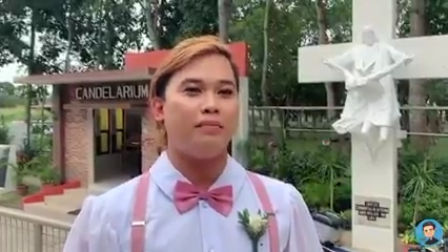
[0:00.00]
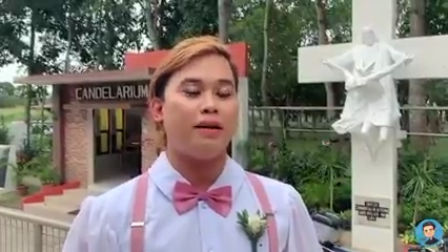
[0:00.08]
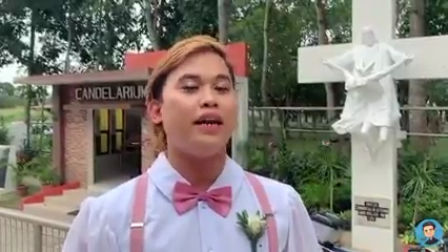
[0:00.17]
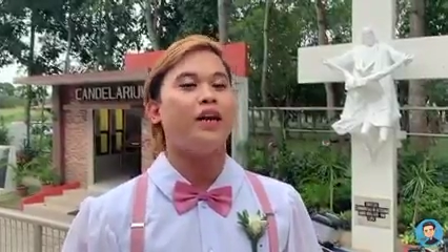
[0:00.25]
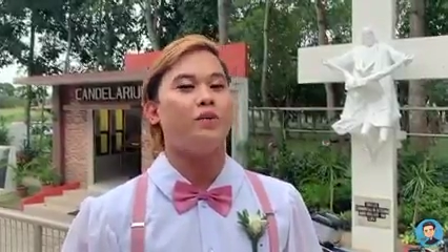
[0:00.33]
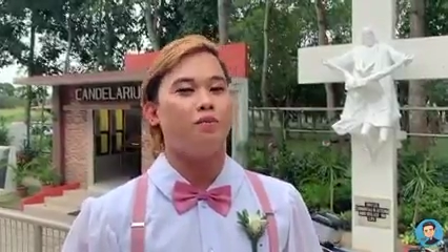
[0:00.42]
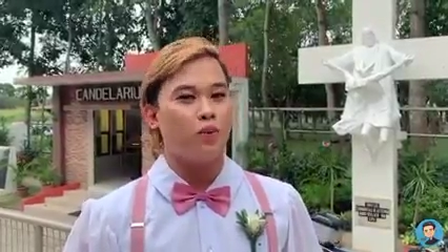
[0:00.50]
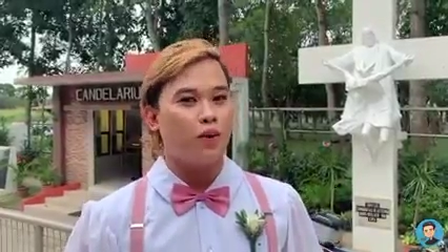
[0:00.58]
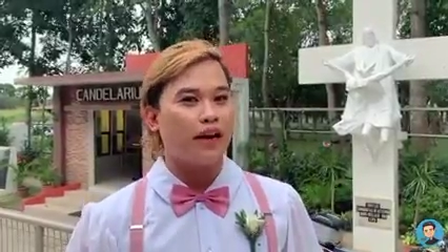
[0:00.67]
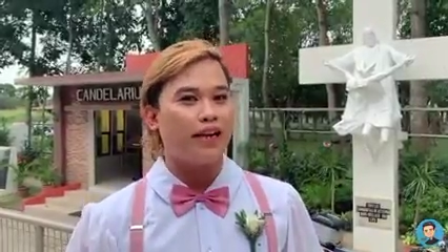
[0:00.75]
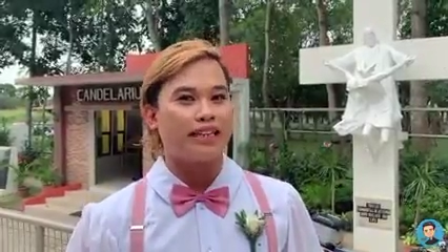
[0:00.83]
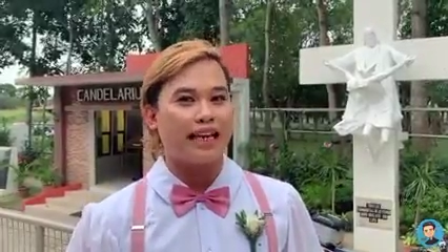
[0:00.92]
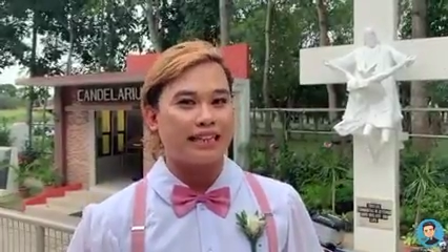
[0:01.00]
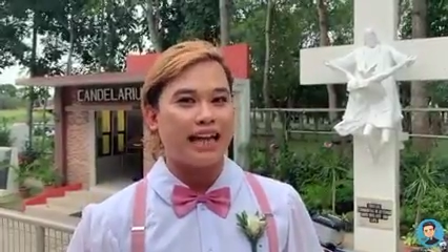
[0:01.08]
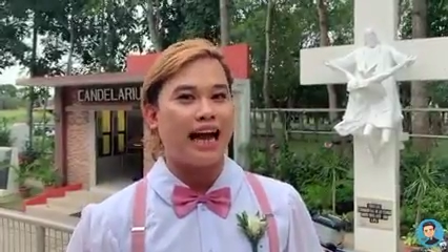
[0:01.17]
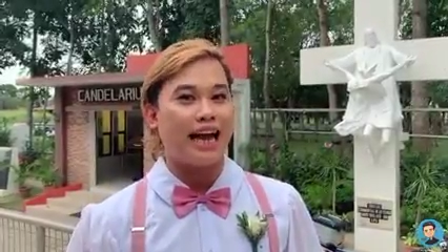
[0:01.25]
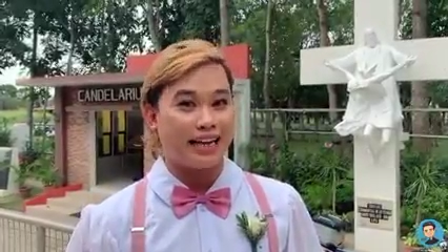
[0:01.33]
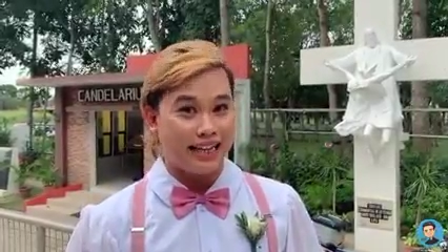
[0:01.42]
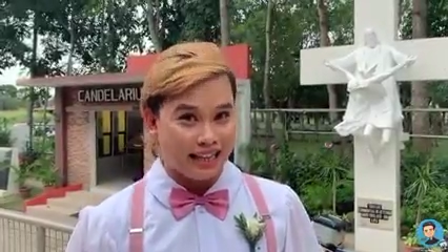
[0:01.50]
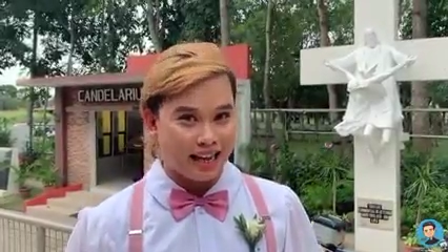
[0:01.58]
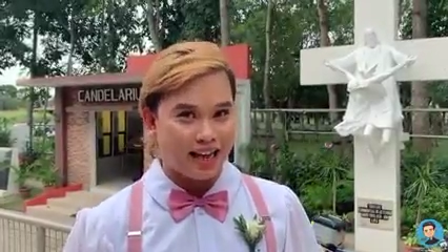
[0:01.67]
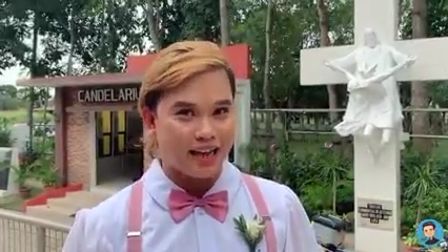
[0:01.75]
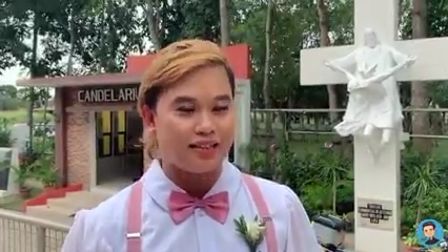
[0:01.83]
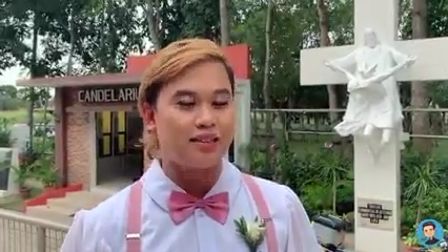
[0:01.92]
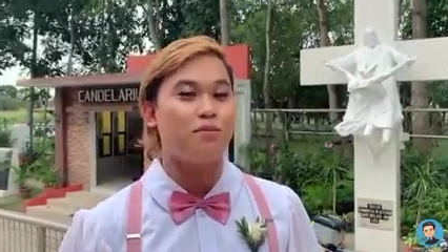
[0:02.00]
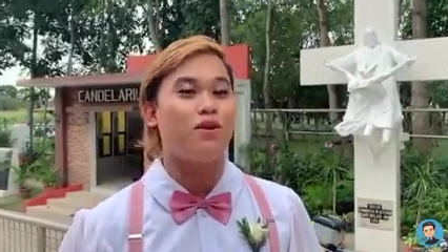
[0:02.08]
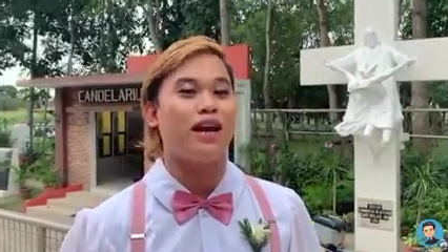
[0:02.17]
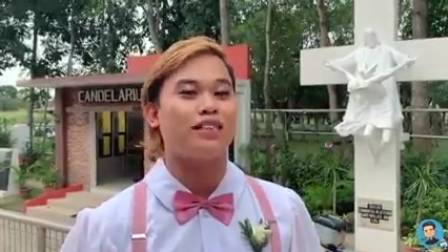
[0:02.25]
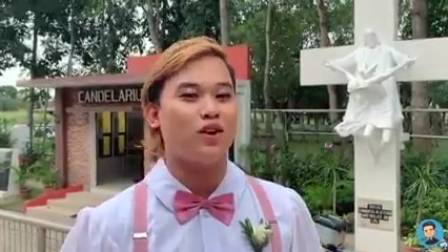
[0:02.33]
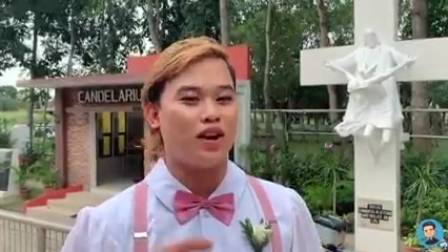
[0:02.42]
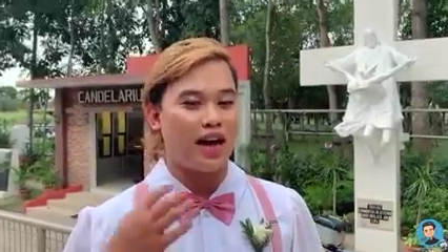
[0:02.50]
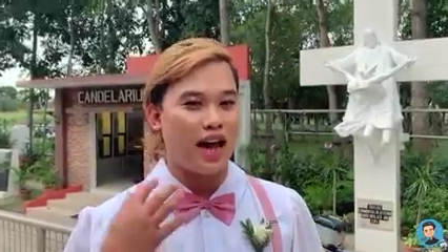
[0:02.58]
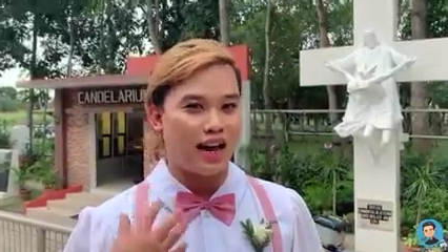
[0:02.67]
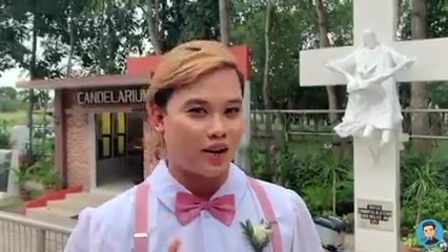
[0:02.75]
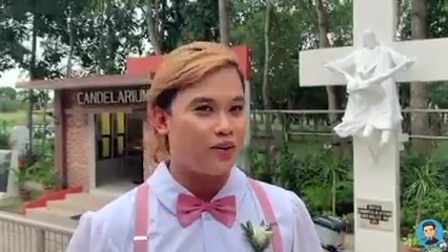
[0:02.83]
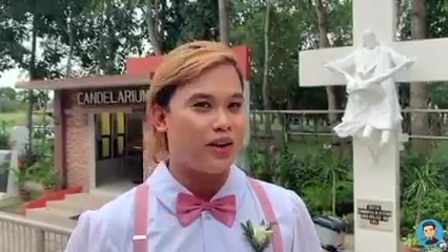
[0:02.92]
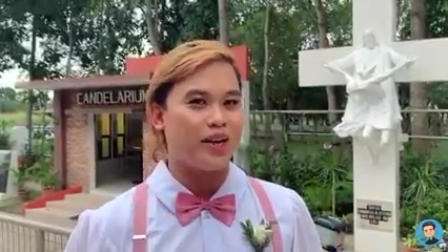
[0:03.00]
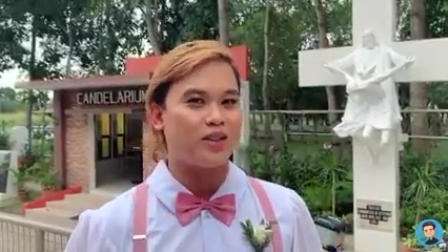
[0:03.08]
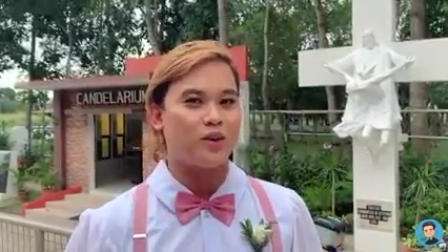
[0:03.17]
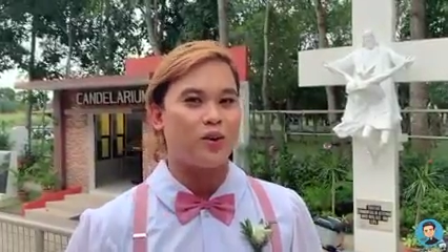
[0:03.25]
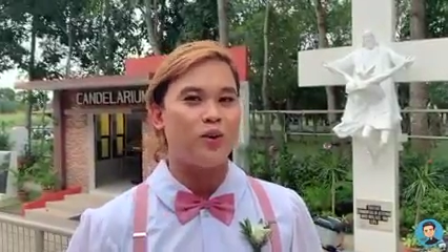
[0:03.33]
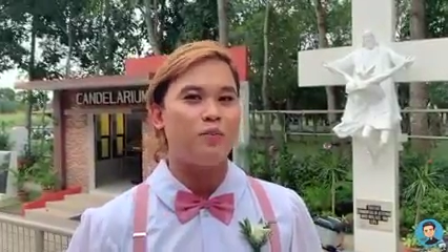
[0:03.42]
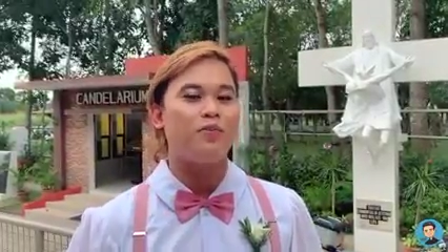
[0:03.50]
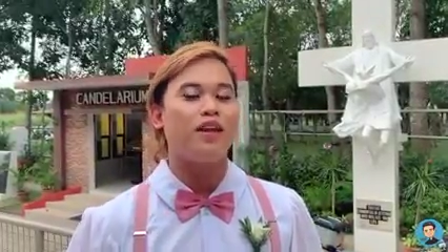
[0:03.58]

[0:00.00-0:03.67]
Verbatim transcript: iba na yung buhay na papahakin niya simula sa araw na ito.